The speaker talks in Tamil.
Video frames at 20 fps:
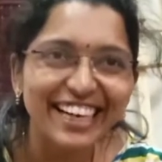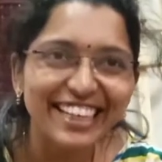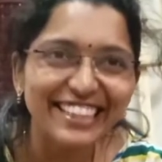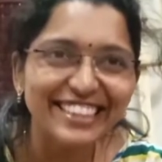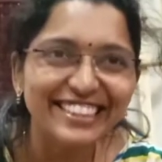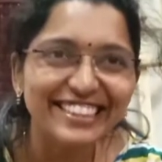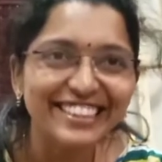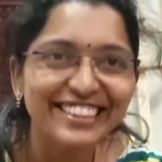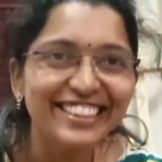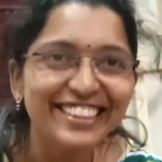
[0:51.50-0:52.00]

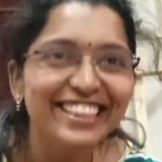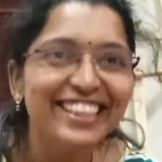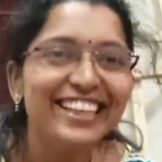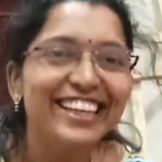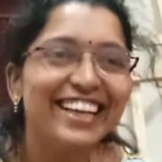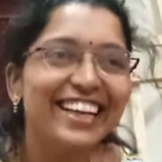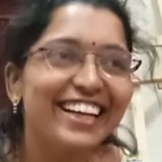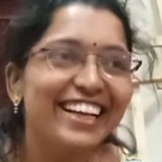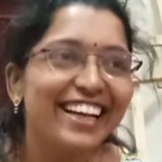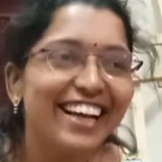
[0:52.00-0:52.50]
ஆயிடுச்சு
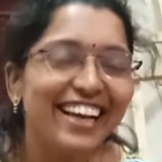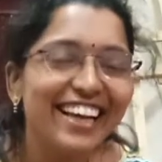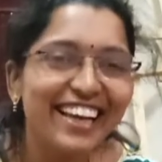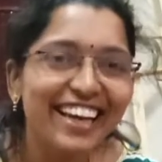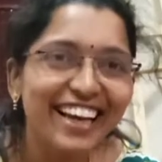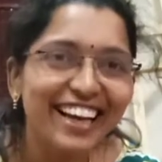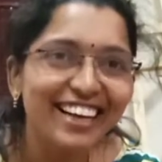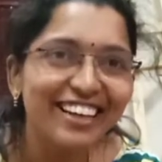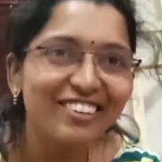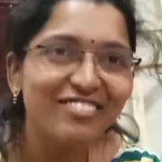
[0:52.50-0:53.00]
ஏன்னா ஐ
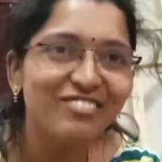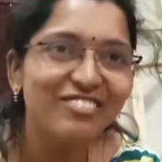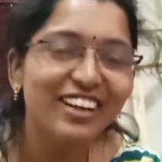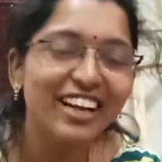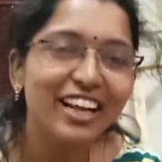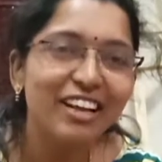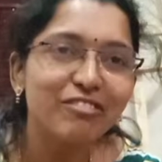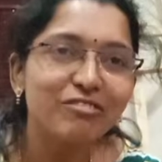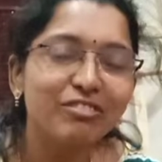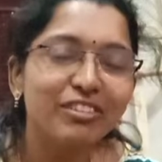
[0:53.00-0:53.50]
ஹேட் அ
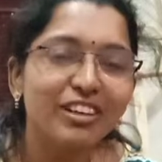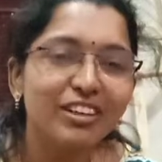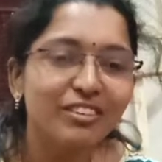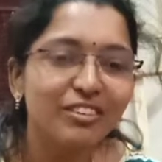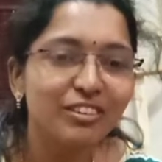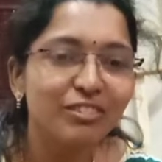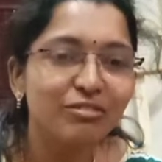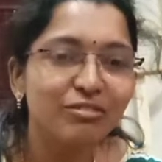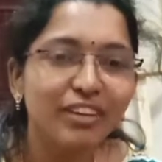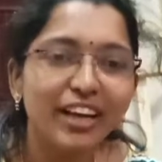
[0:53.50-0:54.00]
பிரேக் ஃபார்
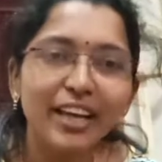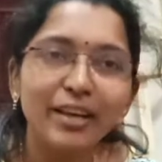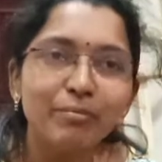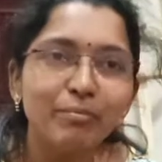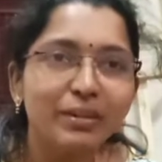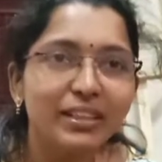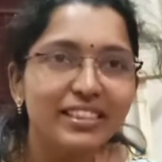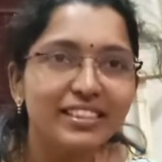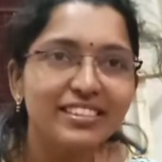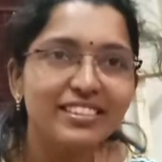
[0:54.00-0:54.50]
ஒரு ஃபைவ்
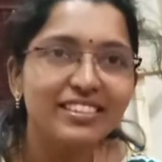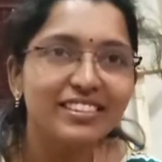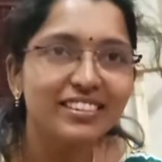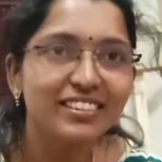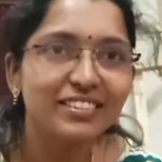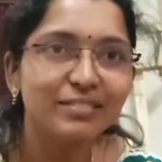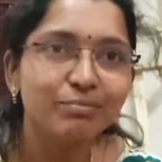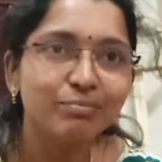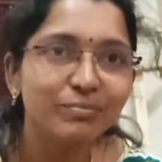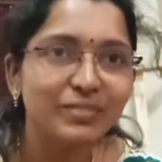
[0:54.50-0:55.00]
மந்த்ஸ்
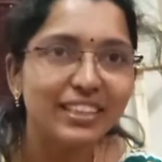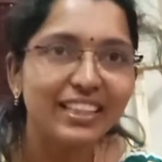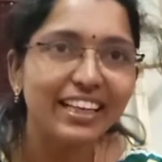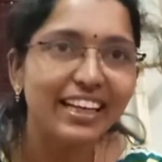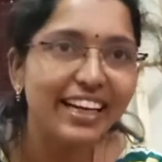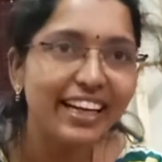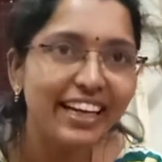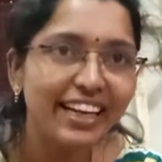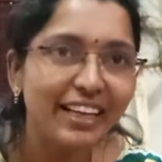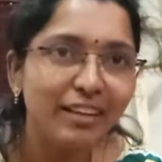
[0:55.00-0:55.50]

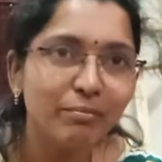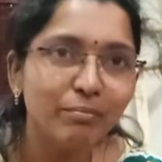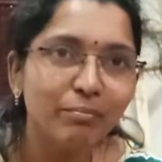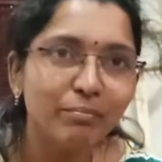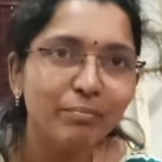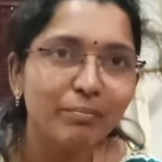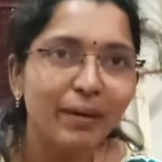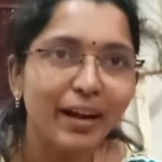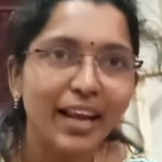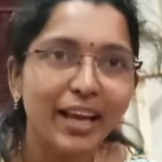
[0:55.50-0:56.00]
ரீடிங்
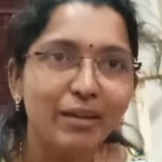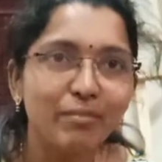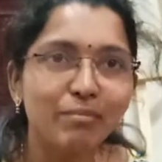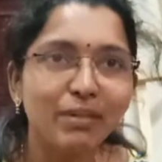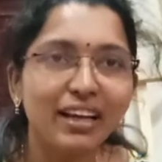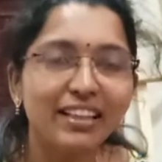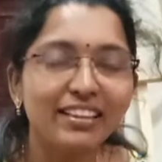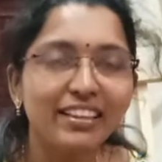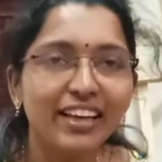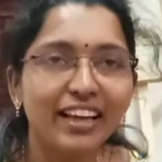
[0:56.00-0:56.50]
பிரேக்
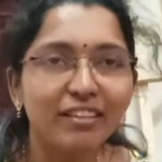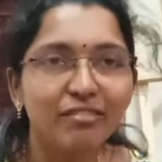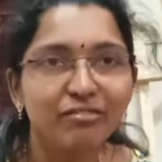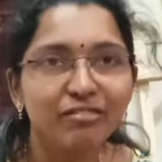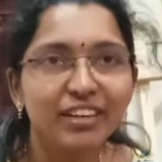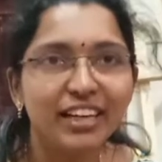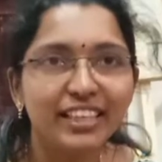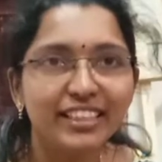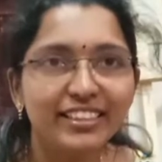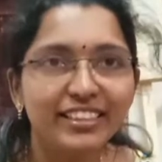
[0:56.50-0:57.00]
மாதிரி ஐ
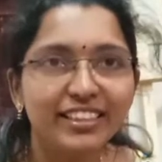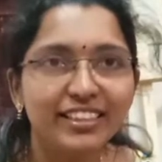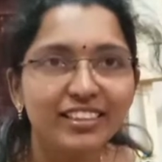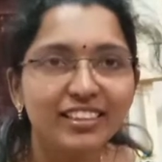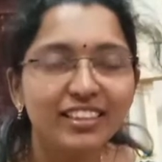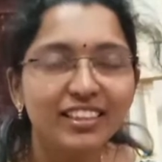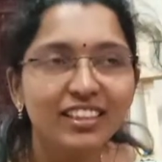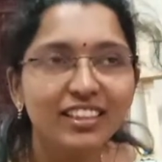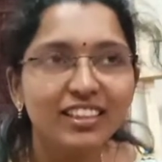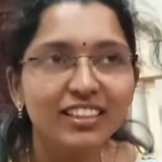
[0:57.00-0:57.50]
ஃபெல்ட்
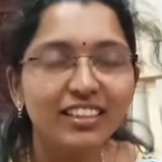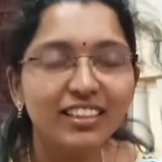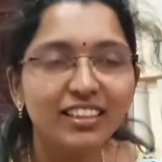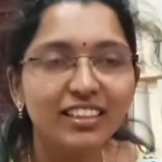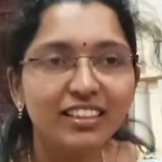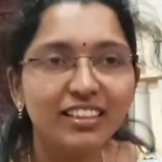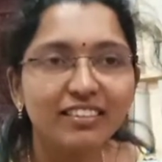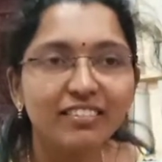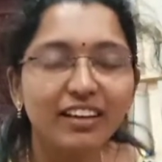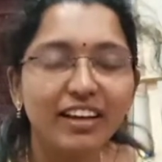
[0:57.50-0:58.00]

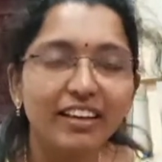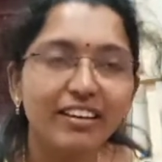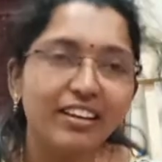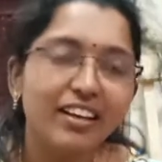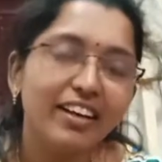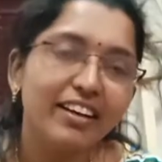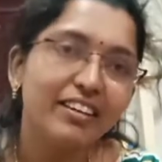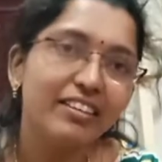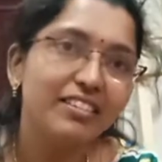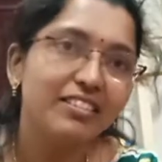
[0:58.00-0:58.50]
ஐ
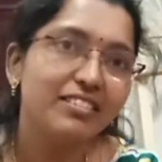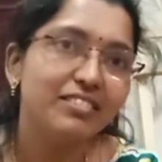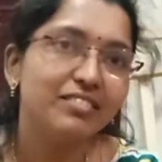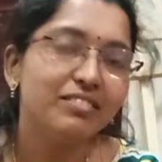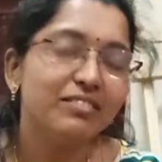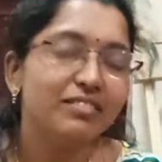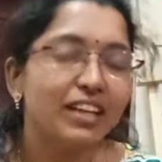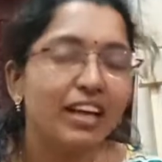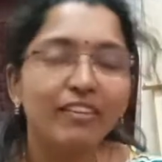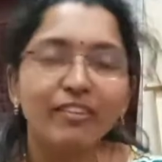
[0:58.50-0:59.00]
ஐ
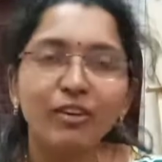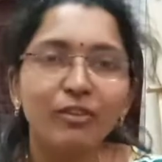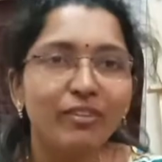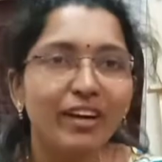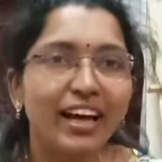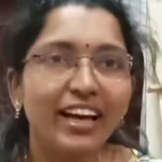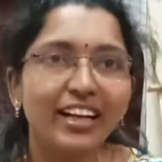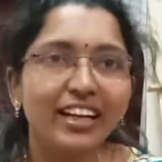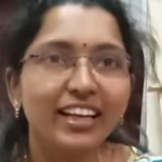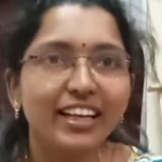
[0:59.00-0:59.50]
நான் ஒரு
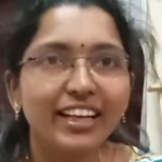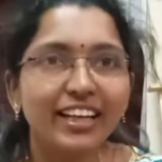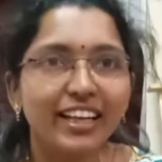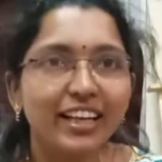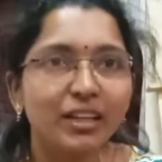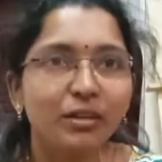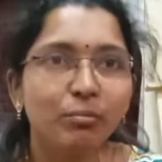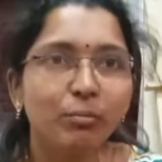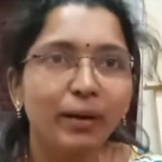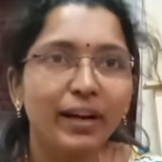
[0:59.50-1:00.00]
வேறு
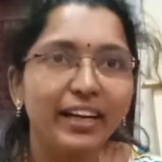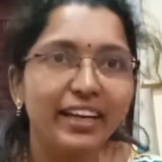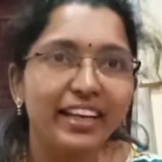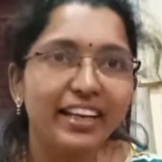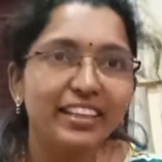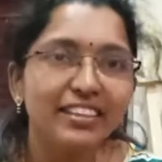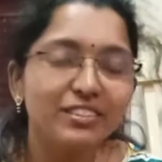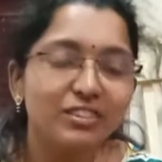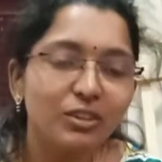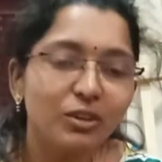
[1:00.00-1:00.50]
கரியருக்கு
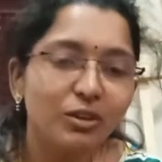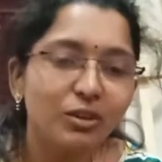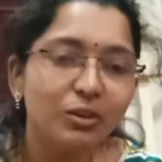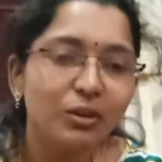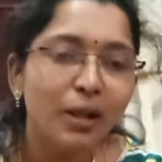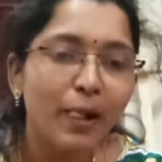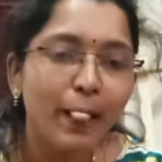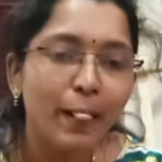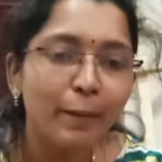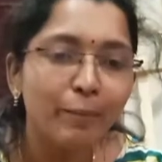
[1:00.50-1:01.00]
போயிட்டேன் ஸோ
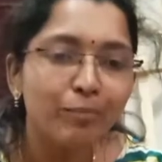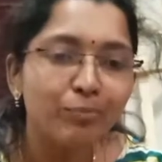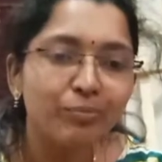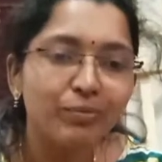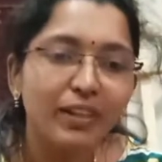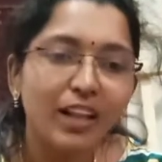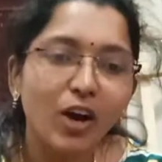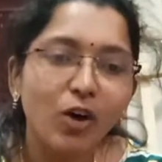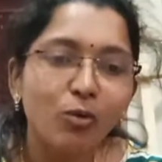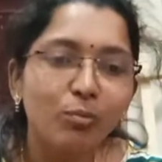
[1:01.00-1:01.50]

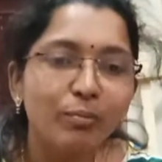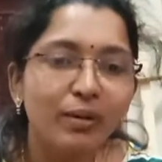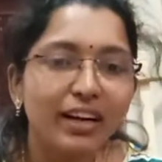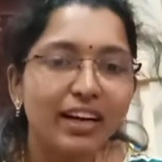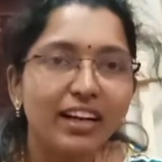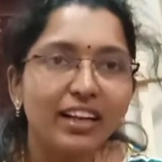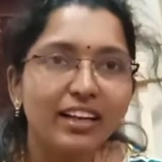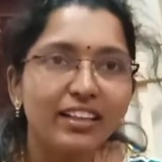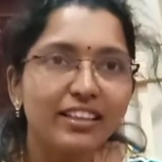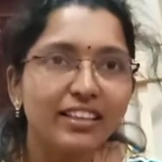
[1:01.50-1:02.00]

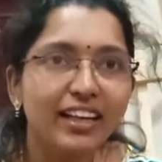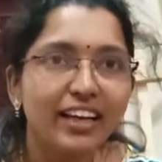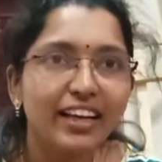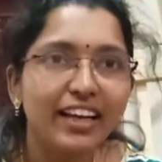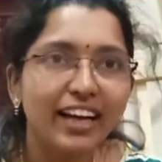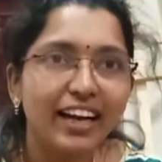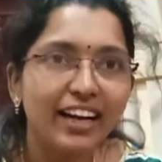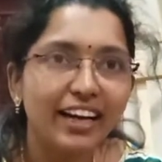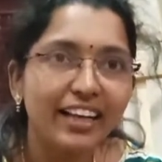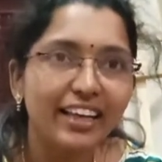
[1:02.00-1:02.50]
நவம்பர்லேருந்து ஐ
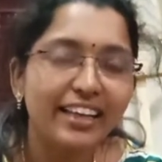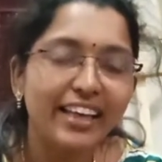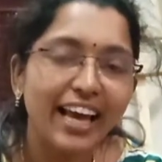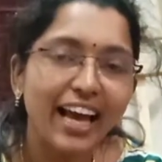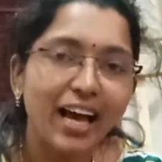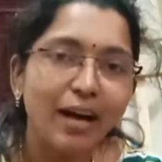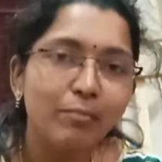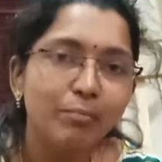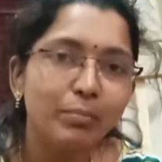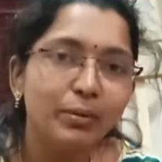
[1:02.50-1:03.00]
ஹேட் அ
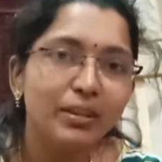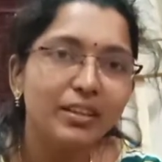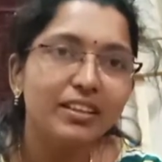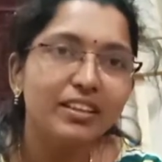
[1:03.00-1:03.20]
கேப்